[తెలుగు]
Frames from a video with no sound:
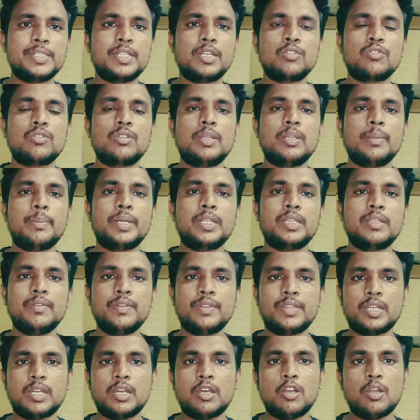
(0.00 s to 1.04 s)
జరుగుతుంది పత్తి
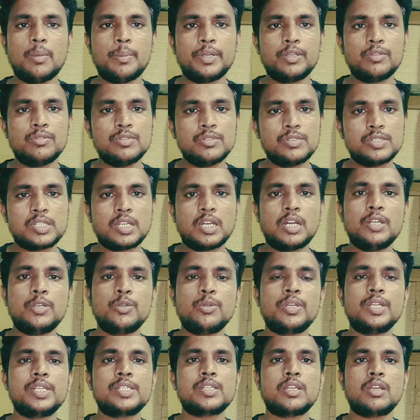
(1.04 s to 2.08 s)
విత్తనాల్లో మనకు షార్ట్
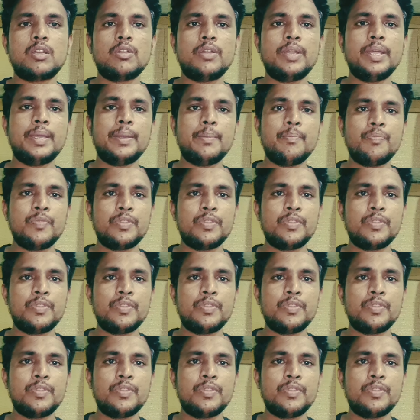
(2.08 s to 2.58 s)
డ్యూరేషన్లోనే